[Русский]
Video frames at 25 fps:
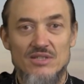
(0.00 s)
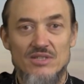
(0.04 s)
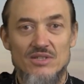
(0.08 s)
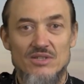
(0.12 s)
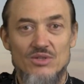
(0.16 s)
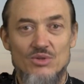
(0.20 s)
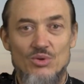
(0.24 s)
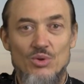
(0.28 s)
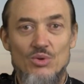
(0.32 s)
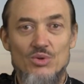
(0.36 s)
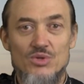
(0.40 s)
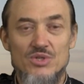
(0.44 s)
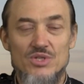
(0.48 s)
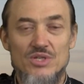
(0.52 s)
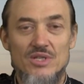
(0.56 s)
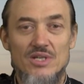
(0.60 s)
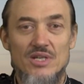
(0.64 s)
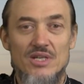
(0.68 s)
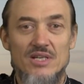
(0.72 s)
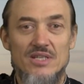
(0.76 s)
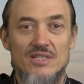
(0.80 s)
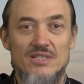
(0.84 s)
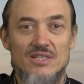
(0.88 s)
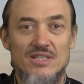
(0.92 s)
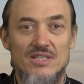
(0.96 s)
должен
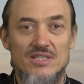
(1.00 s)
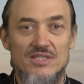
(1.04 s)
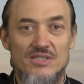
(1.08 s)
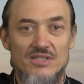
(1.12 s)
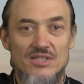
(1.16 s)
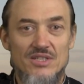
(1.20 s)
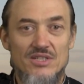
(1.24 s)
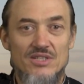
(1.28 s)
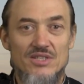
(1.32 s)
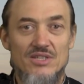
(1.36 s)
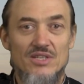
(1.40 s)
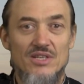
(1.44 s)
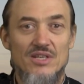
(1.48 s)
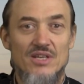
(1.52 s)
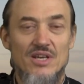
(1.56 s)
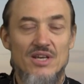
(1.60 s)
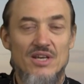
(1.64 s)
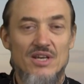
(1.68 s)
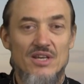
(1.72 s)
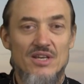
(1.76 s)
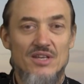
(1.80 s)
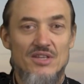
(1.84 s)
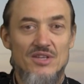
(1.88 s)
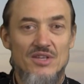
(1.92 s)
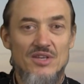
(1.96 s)
достичь
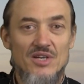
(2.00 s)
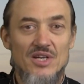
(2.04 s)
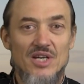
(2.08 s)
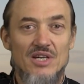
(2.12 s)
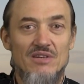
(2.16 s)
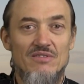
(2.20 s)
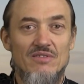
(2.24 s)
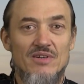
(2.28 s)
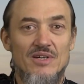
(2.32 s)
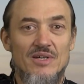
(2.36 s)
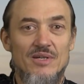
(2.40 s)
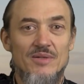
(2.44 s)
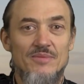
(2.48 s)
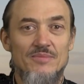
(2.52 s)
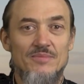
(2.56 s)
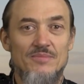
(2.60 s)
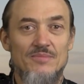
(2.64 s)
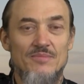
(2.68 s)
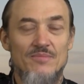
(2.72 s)
некого